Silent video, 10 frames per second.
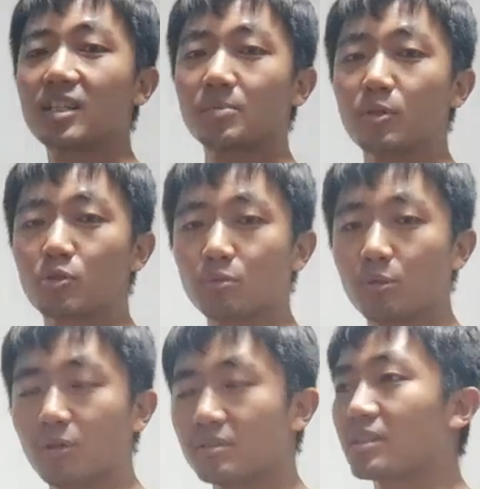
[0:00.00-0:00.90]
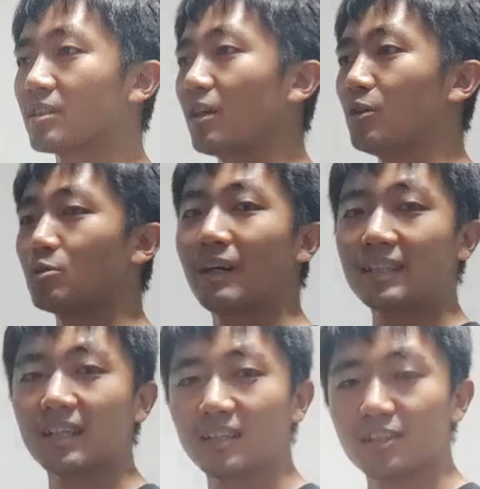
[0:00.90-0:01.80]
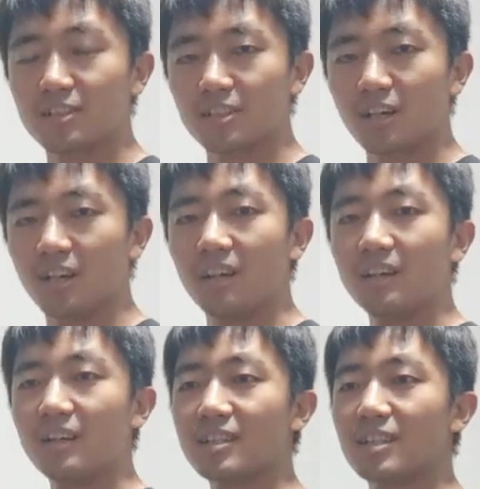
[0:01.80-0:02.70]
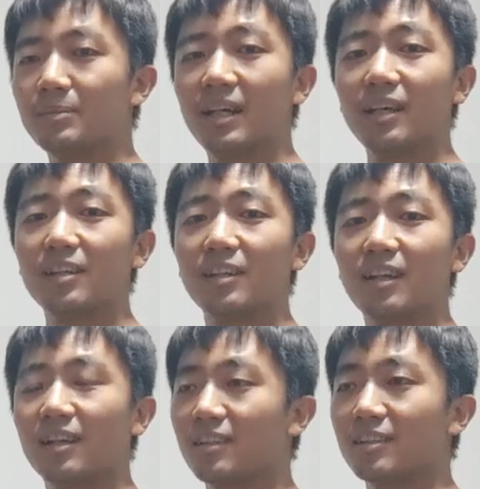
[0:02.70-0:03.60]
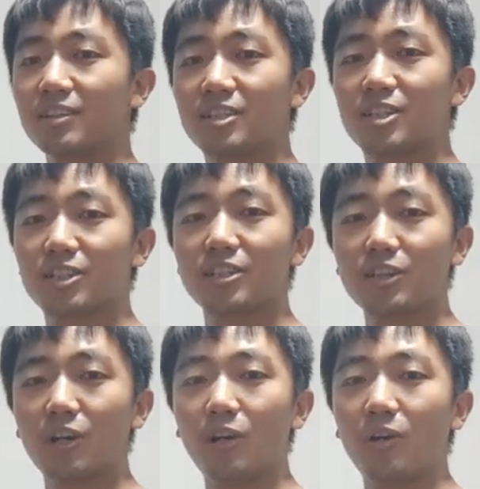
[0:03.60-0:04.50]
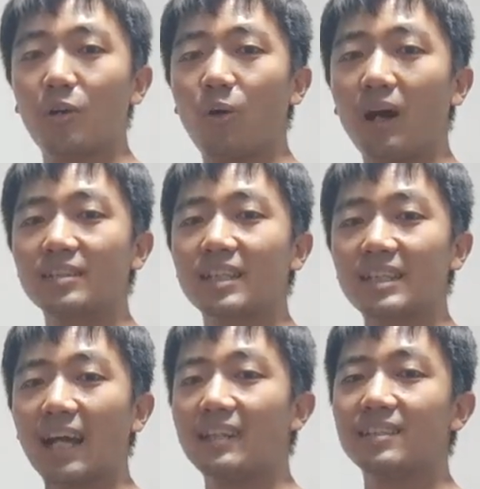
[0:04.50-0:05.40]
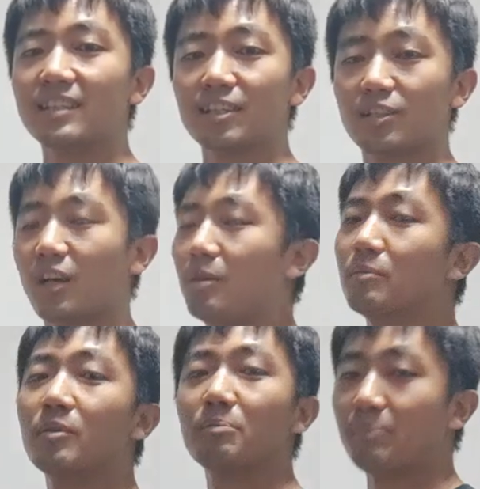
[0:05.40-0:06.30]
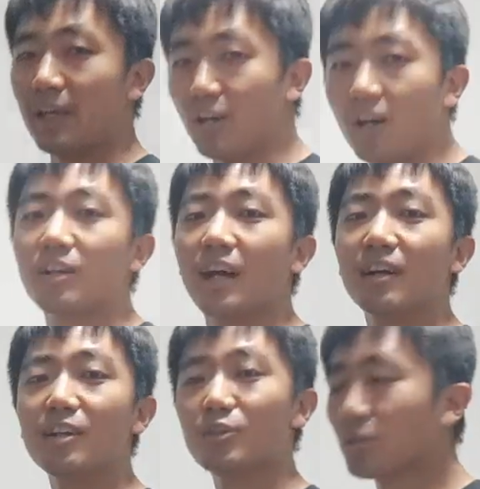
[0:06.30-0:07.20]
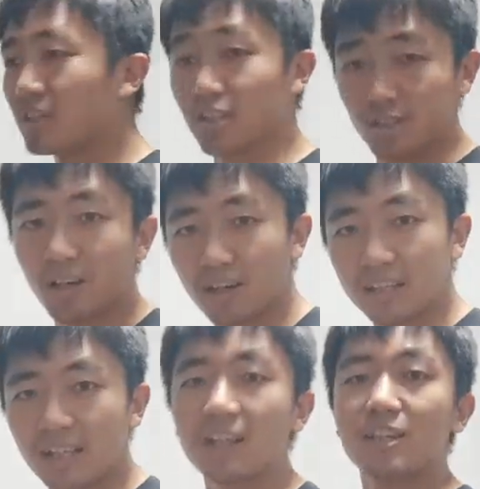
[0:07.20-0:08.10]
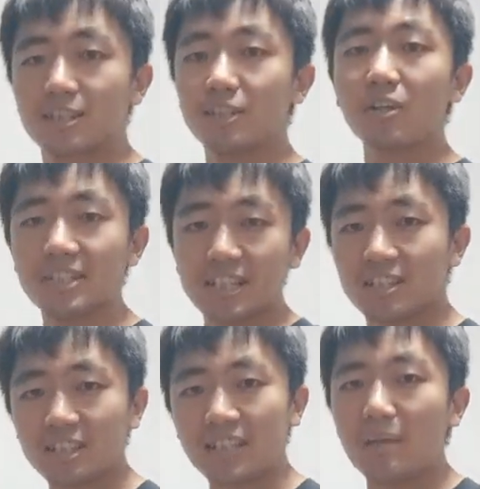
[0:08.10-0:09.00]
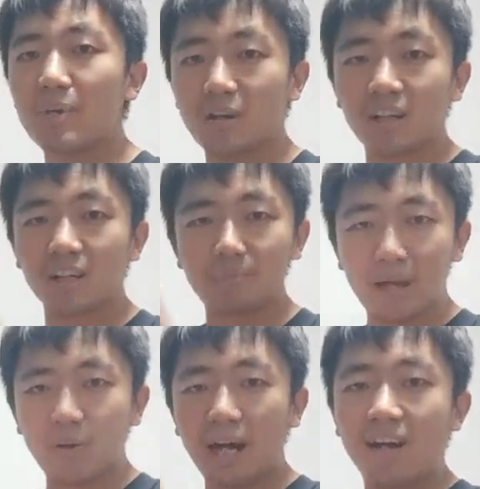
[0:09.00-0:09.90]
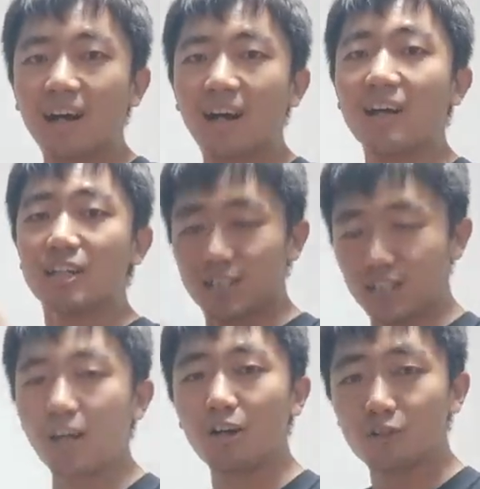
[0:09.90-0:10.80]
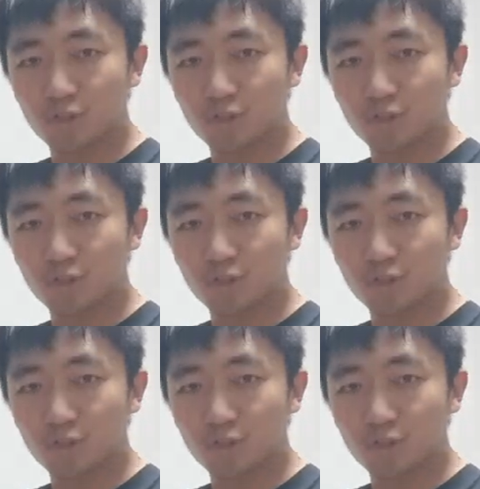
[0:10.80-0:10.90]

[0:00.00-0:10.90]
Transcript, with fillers: 什么孙悟空的石头、女娲娘娘的石头，什么呃蚩尤、黄帝、炎帝的石头。没有啊，就是石头而已。石头几十亿年没有任何变化啊，石头